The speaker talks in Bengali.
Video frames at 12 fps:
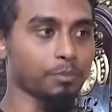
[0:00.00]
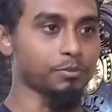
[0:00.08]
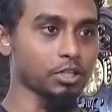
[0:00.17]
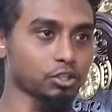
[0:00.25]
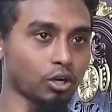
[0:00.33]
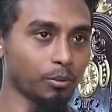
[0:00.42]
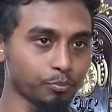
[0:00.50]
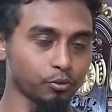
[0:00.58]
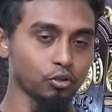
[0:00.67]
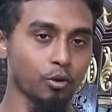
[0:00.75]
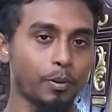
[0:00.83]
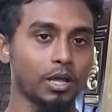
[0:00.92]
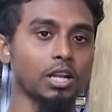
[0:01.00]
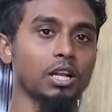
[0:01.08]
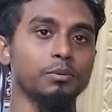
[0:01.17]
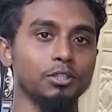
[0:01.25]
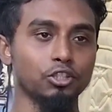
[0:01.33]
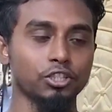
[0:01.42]
আপনারা সম্পূর্ণ
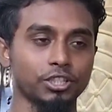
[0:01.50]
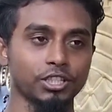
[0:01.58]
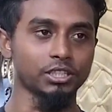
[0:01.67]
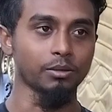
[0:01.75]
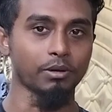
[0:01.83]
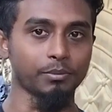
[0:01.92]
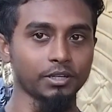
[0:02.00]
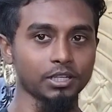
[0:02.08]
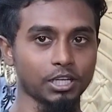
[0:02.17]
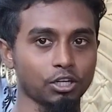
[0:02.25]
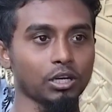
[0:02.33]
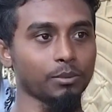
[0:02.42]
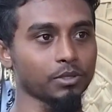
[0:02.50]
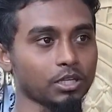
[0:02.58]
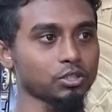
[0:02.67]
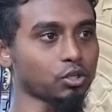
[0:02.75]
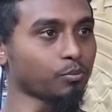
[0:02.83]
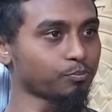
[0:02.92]
পাল্লার ভিডিওটা দেখতে পারবেন কারণ
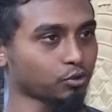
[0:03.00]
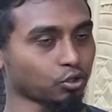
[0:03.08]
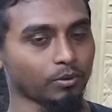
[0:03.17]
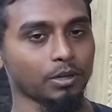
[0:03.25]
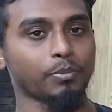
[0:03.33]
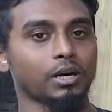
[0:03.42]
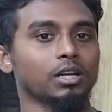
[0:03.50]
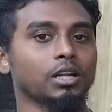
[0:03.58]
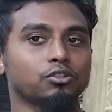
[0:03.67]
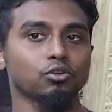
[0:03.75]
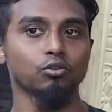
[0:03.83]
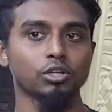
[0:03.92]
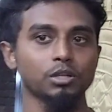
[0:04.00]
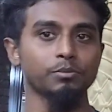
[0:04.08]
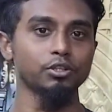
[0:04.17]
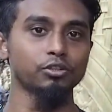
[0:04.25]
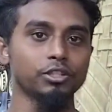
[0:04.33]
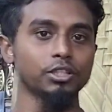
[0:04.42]
আমরা সব সময় পাল্লা
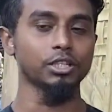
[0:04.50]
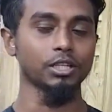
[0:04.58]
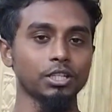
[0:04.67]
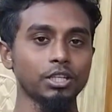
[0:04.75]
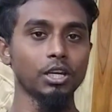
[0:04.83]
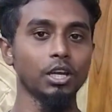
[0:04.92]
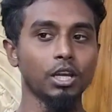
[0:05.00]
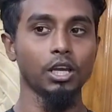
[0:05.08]
চৌকাটে ভিডিও দিয়ে থাকি